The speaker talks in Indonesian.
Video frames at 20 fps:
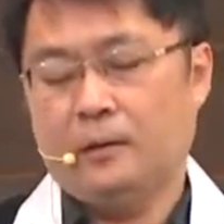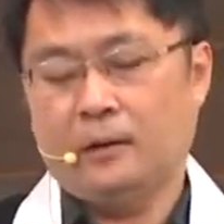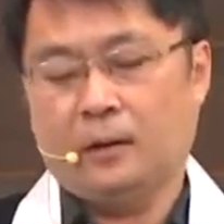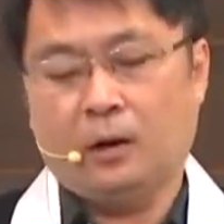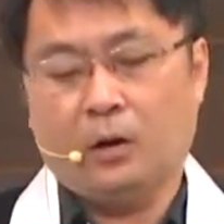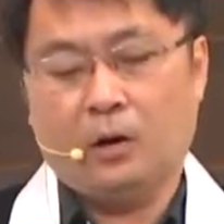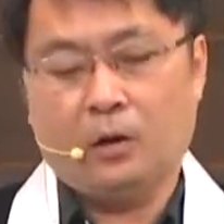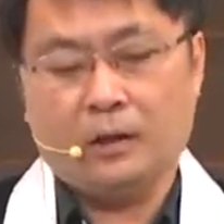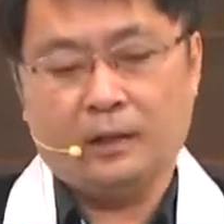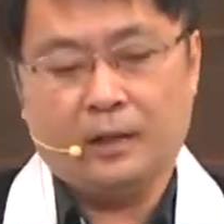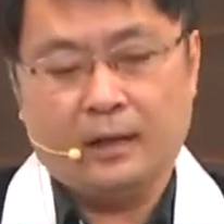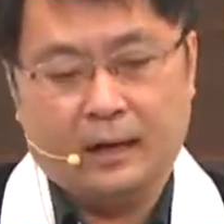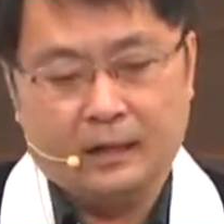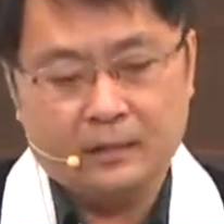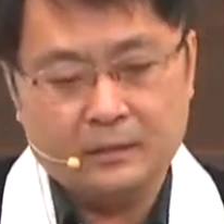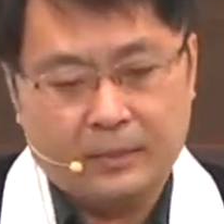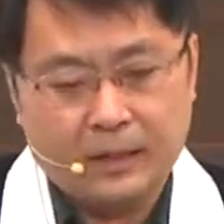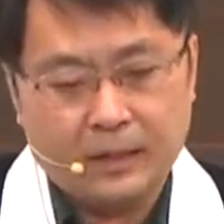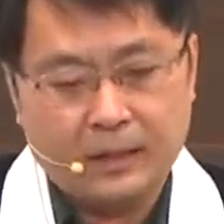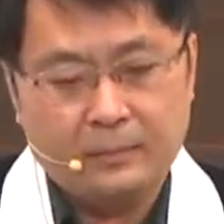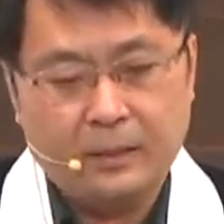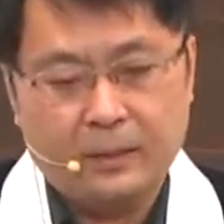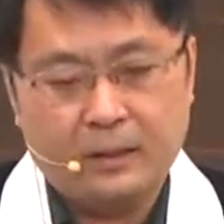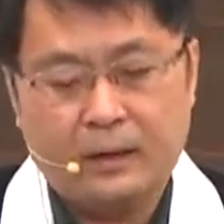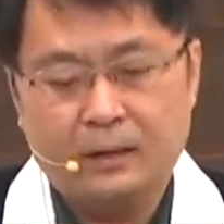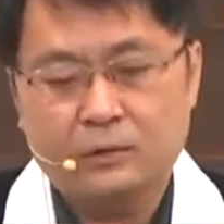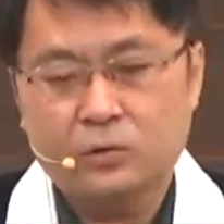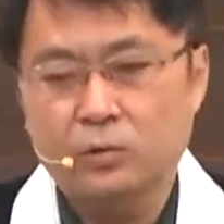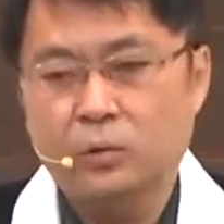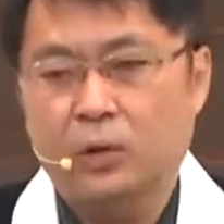Kalau kita nggak semakin
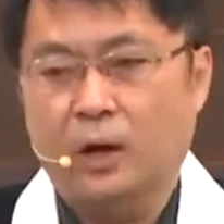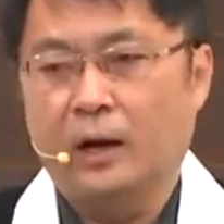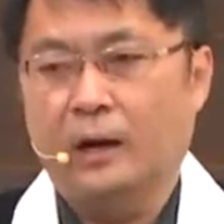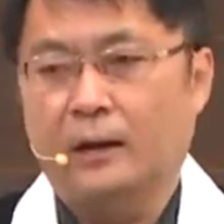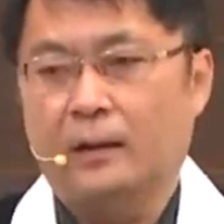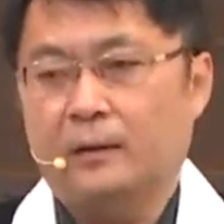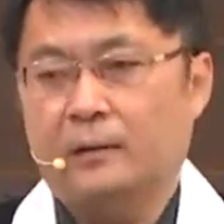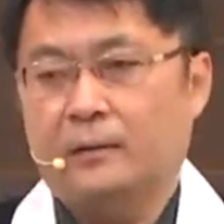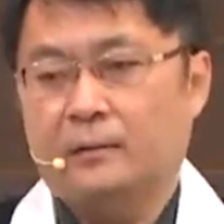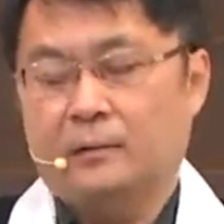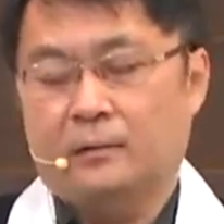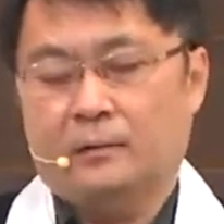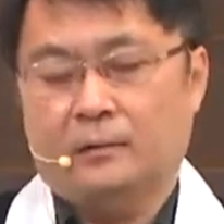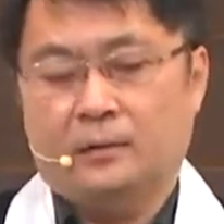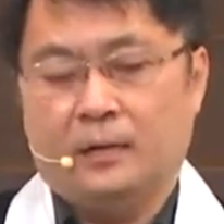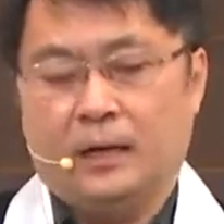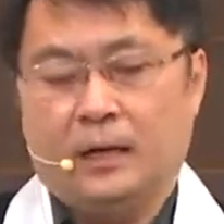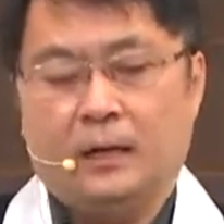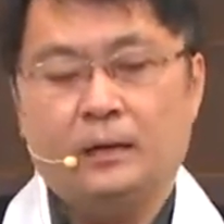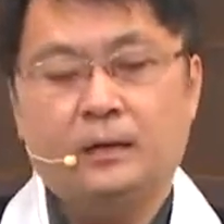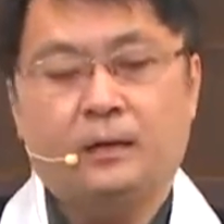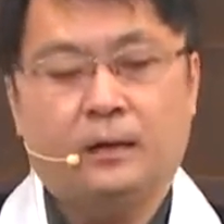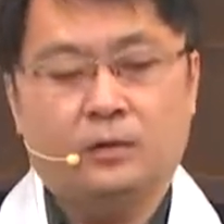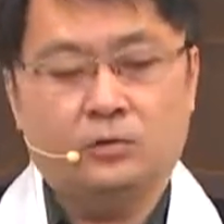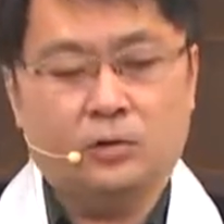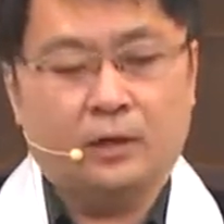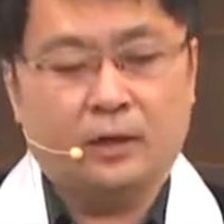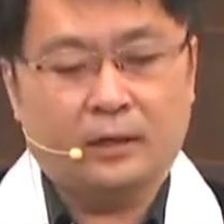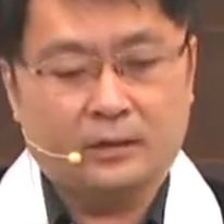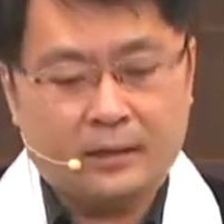mengenal Tuhan, ya inilah
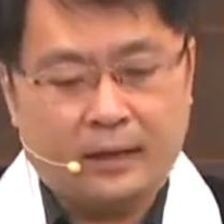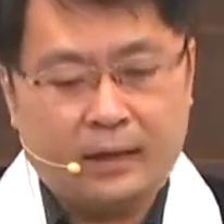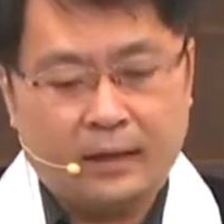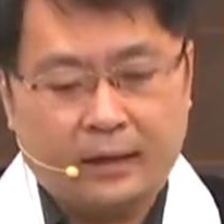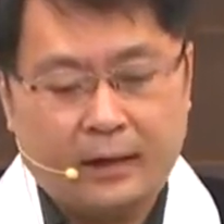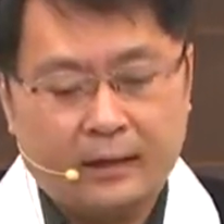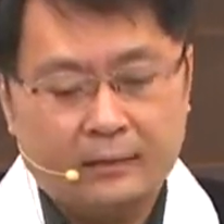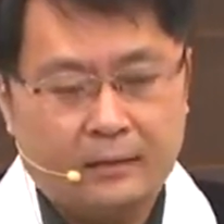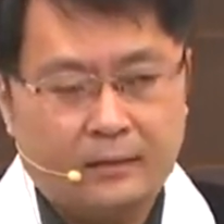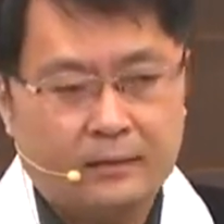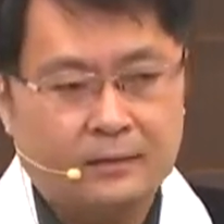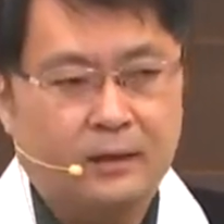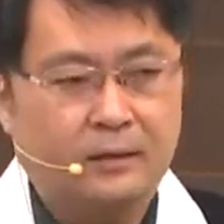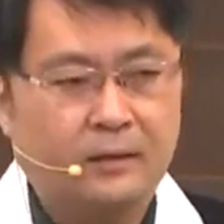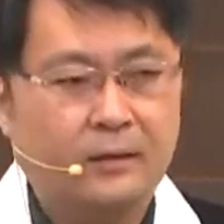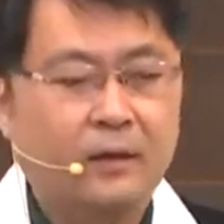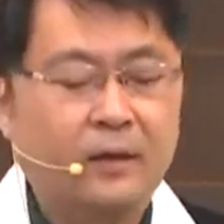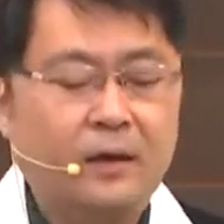saya kecelakaan terjadi.